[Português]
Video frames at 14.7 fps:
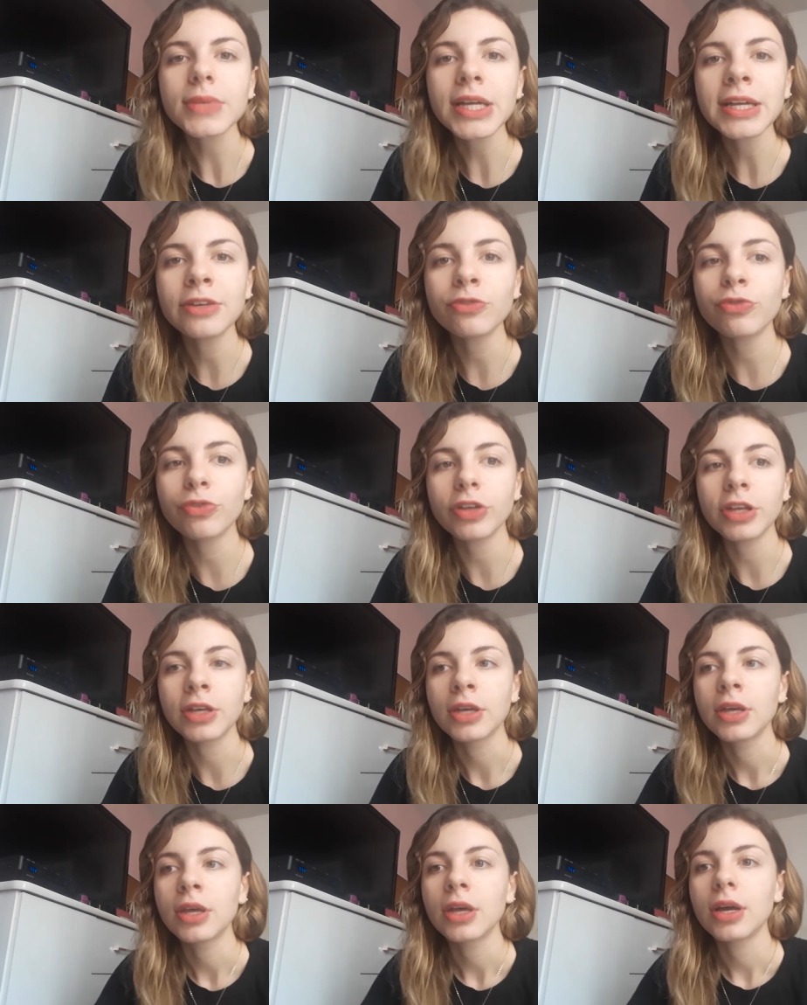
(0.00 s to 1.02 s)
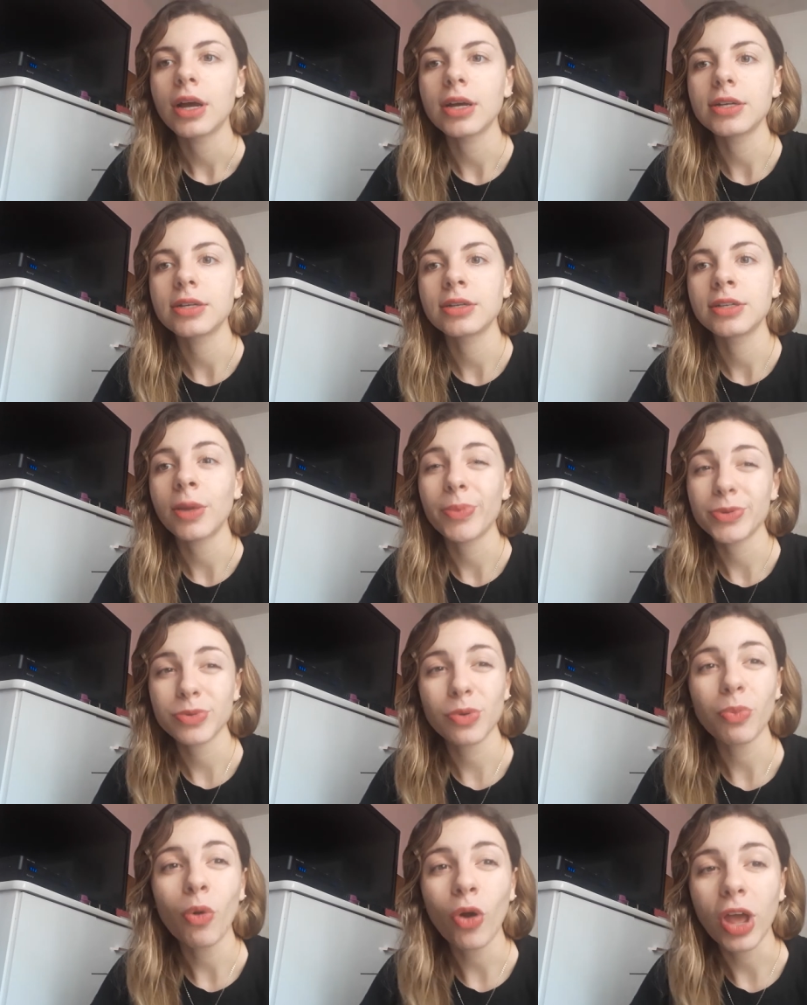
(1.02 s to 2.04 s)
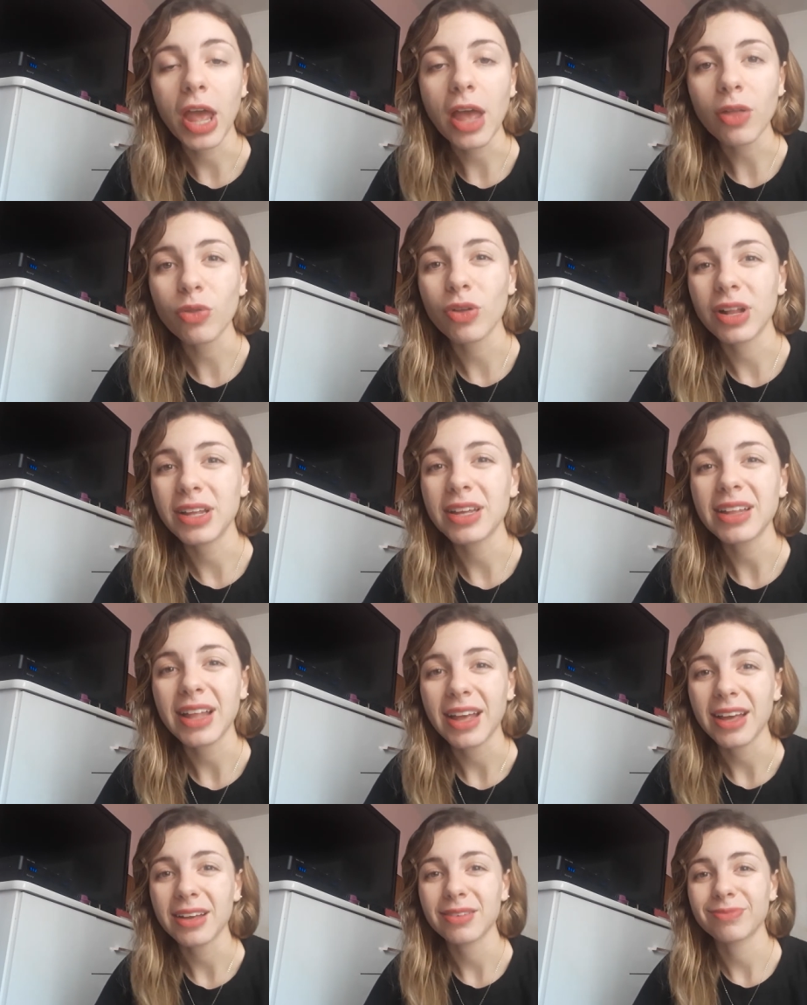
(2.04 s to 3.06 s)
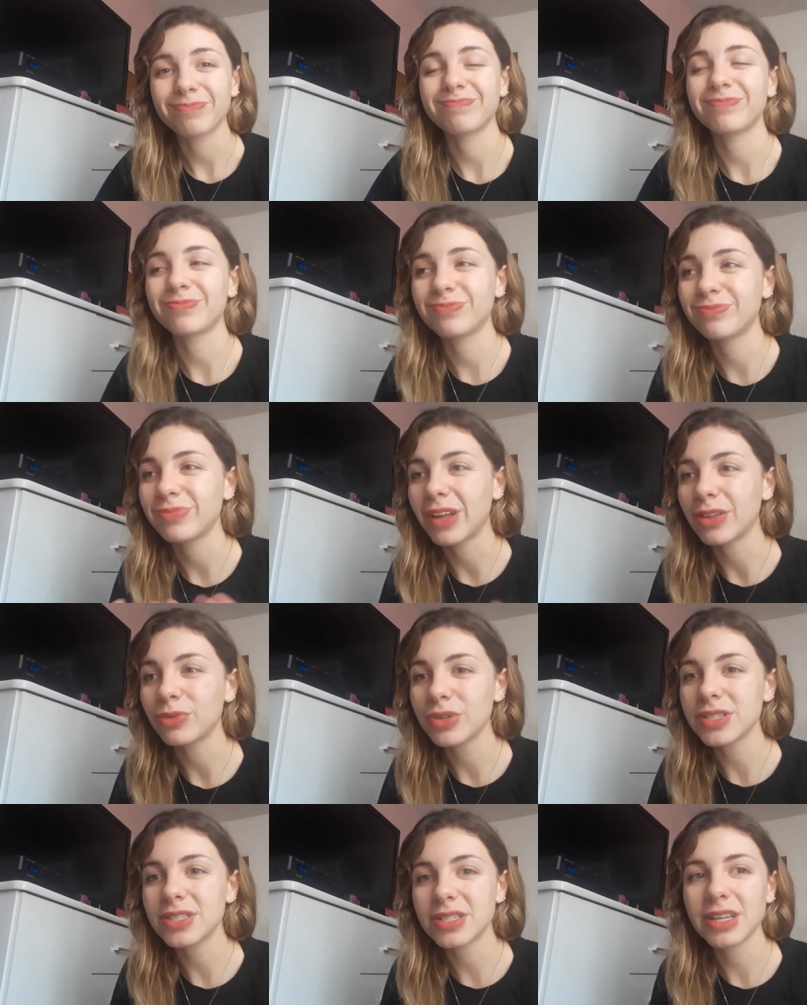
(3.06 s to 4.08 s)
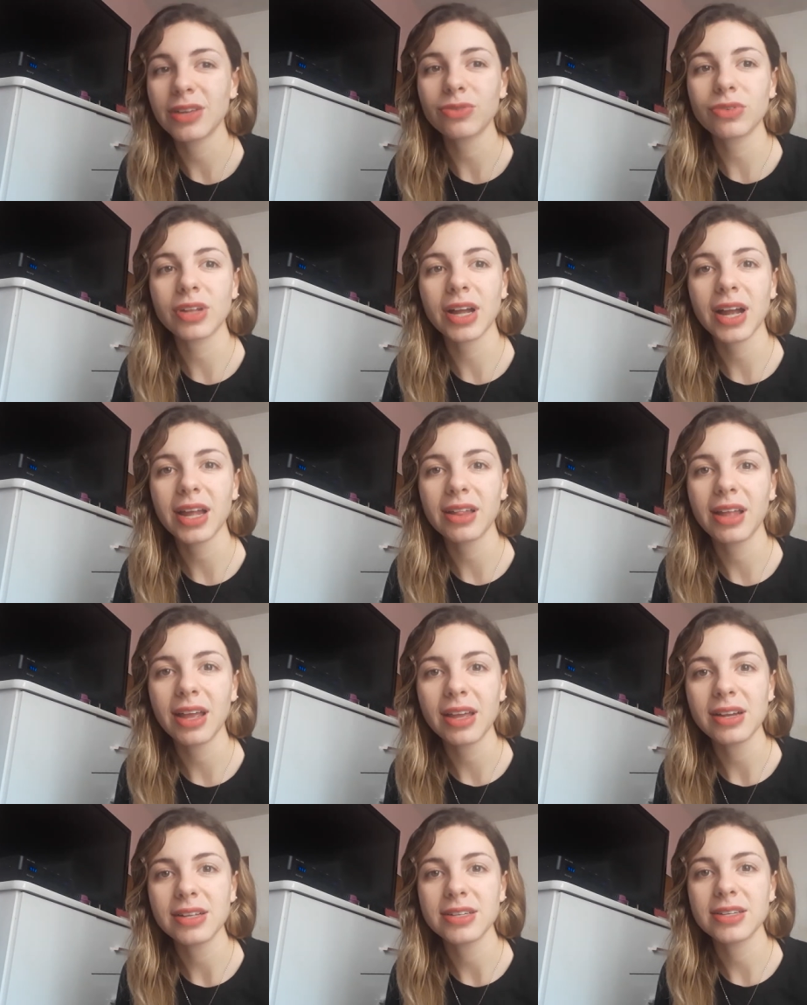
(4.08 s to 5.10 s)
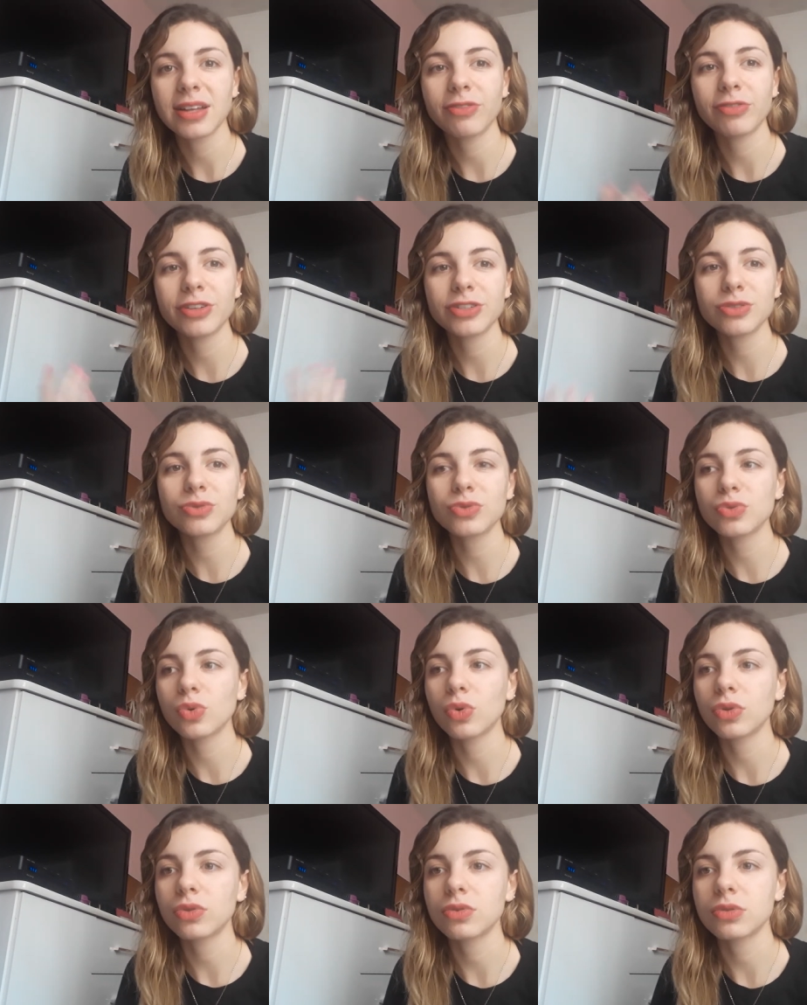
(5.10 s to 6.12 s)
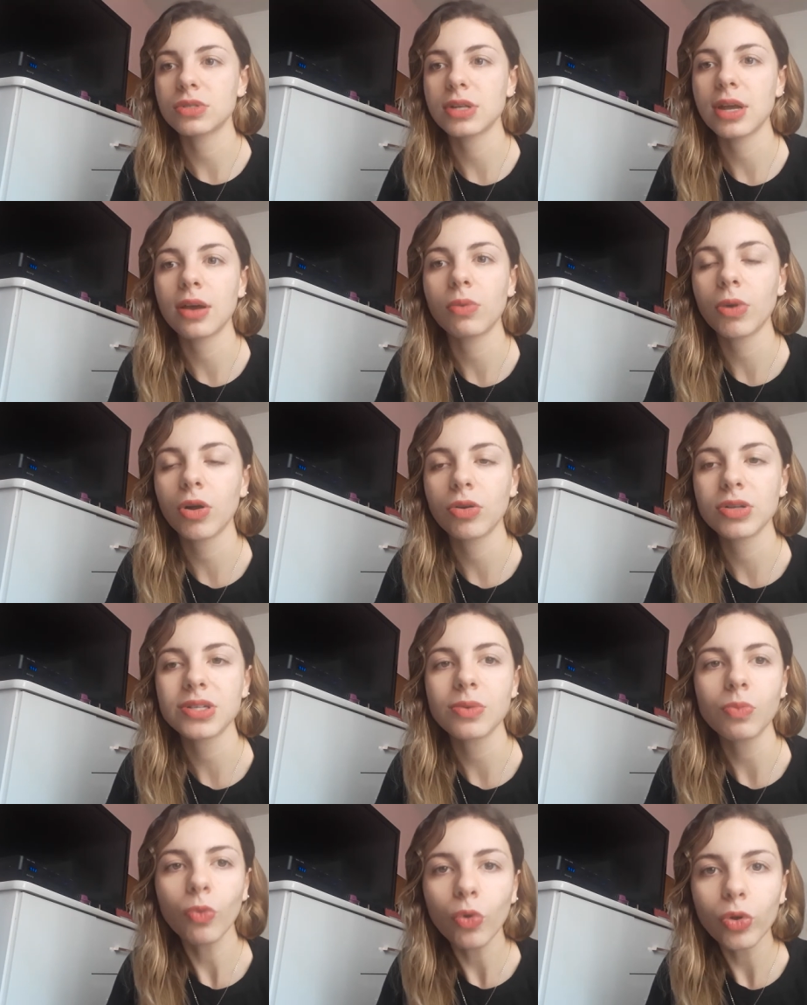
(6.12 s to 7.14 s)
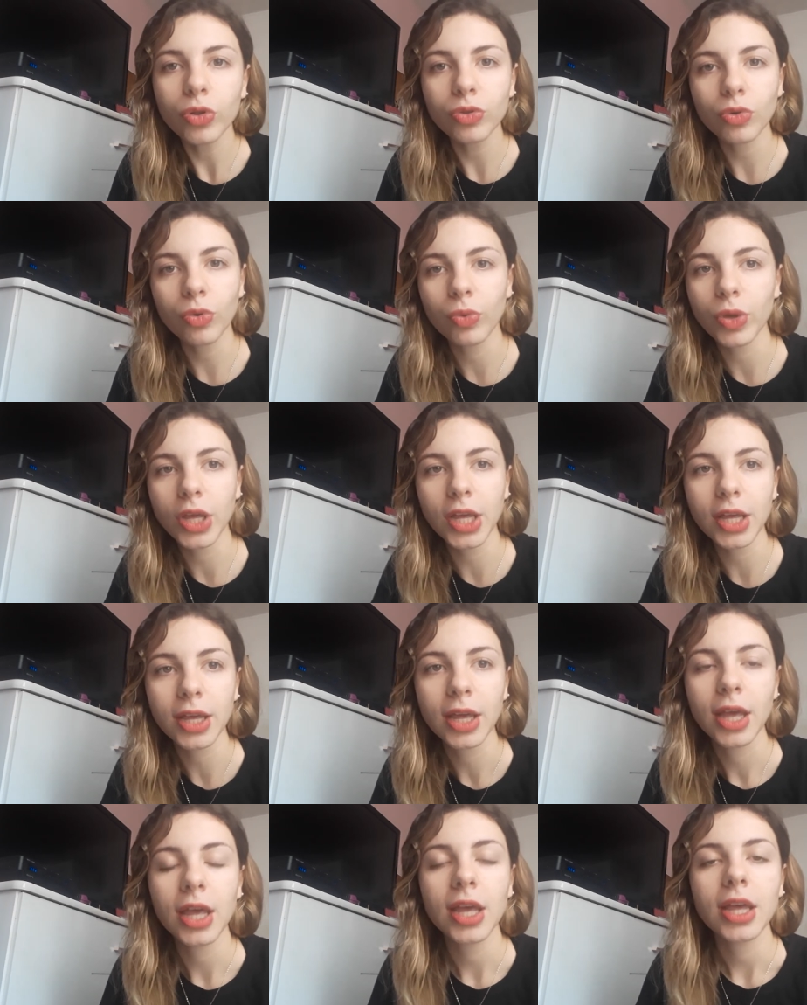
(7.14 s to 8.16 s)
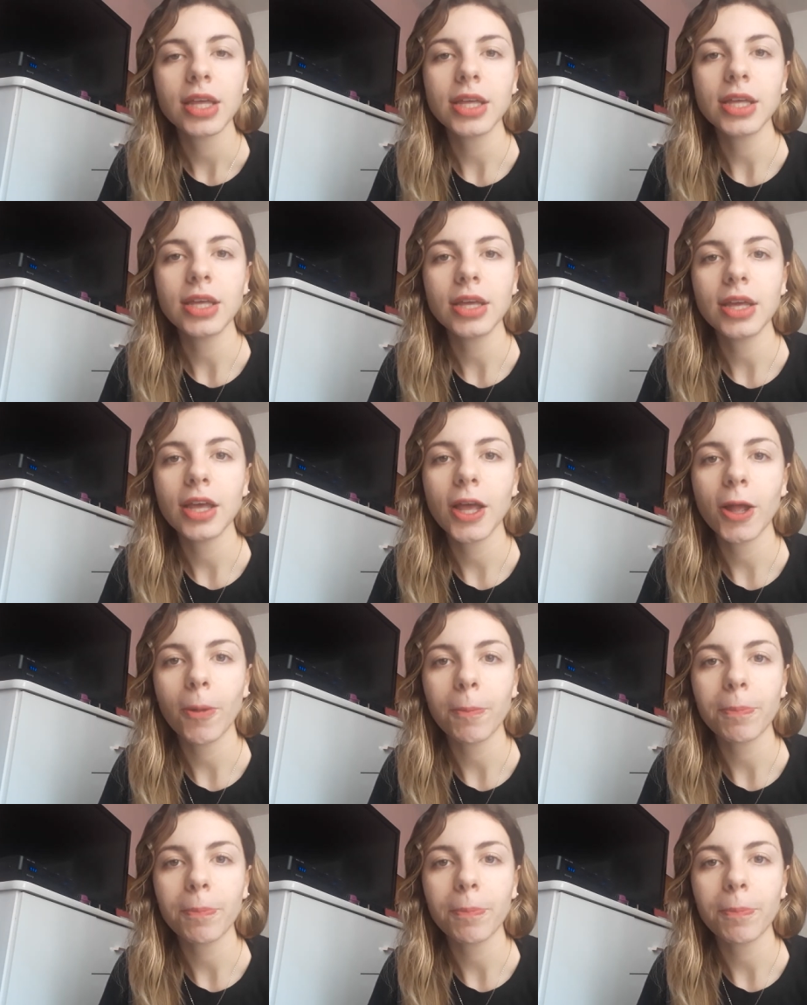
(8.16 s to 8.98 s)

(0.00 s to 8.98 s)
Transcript: Enfim, uh, e a pessoa morrendo ali, né? Adoecendo na cadeira ali na frente dos outros, é uma coisa muito ruim e